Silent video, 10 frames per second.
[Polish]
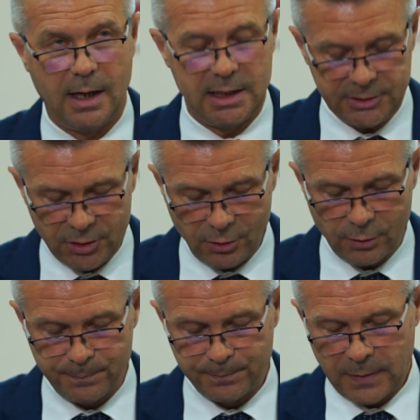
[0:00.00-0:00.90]
Ale
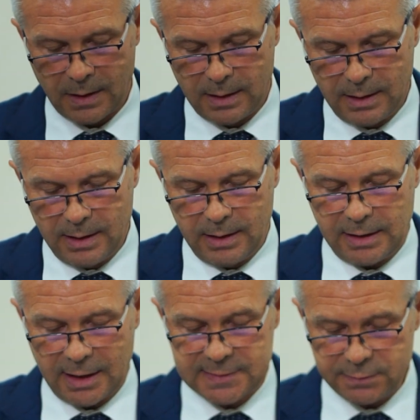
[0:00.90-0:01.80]
to,
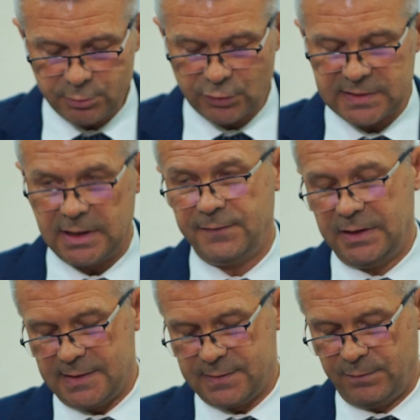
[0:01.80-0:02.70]
jak zły był stan
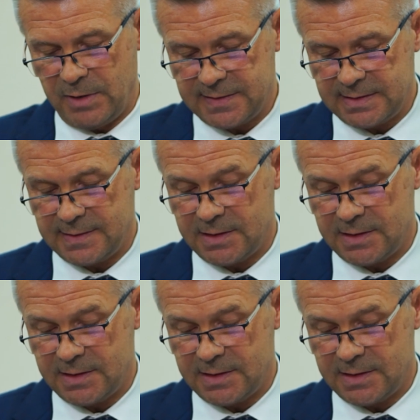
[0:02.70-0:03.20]
finansów miasta,